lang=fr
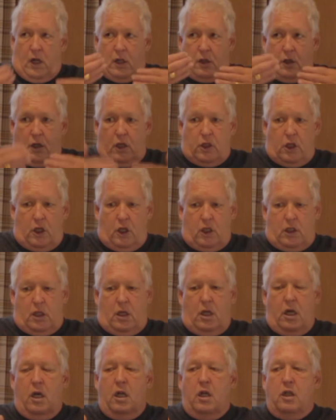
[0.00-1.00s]
Notre ordre,
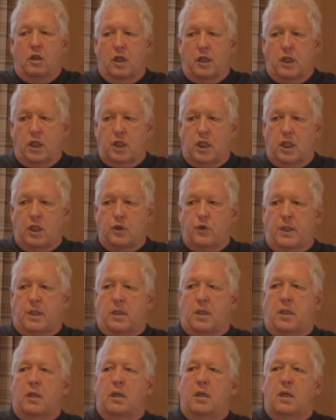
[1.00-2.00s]
l'ordre des
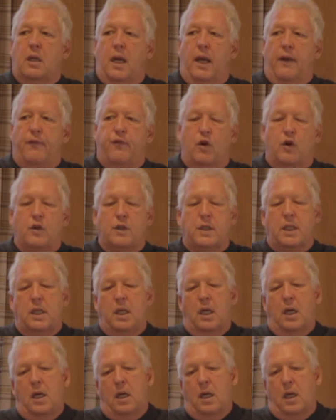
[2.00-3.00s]
Jésuites, est fondé
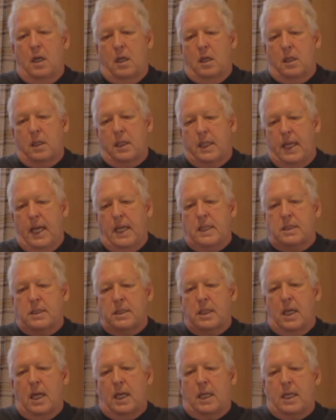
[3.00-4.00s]
en
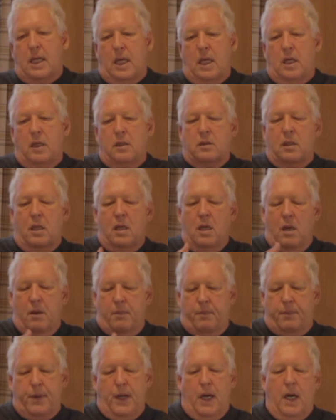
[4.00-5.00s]
1540
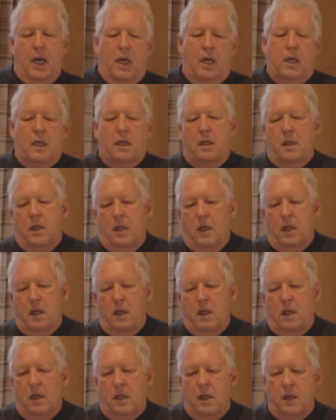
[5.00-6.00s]
par
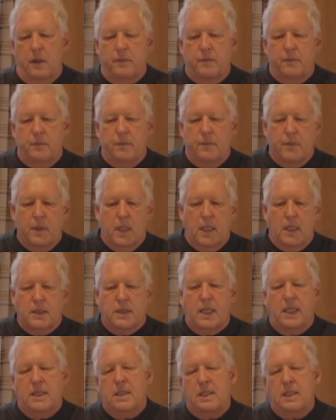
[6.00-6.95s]
euh, Saint